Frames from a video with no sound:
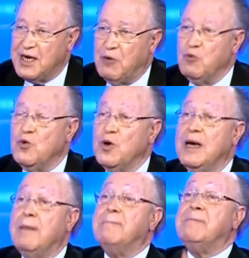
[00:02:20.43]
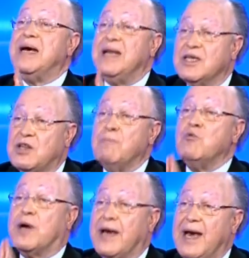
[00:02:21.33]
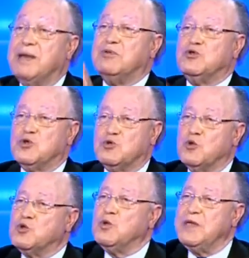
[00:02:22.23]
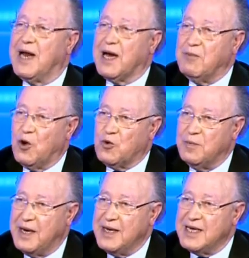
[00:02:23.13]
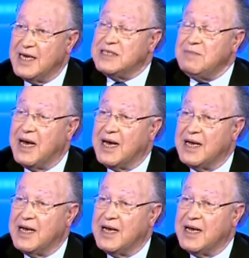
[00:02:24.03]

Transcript: كونه ما نهتم كان بالدستور شكون يراقب الحكومه يلزمها